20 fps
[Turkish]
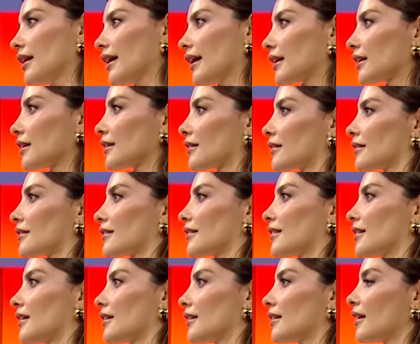Hani
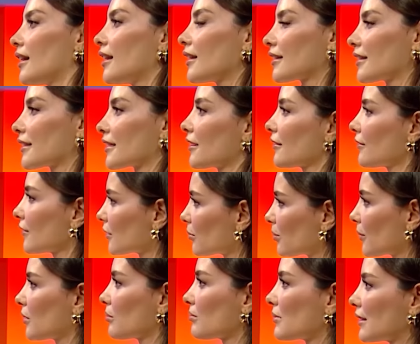Ankara evet
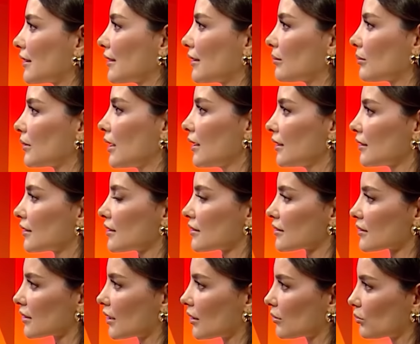benim bildiğim yerdi,
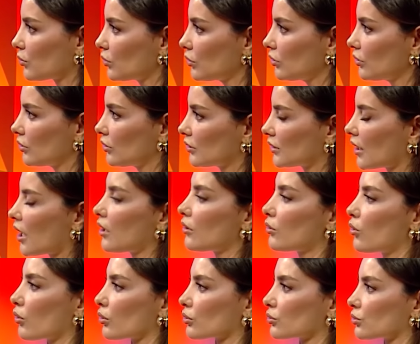İstanbul Tabii. daha
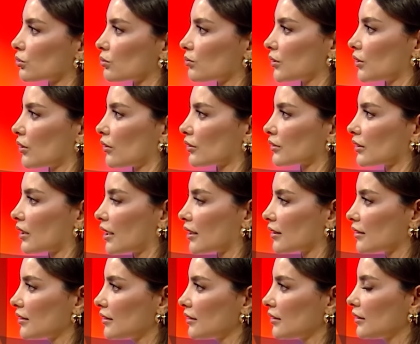Benim korktuğum olsun. bir noktaydı.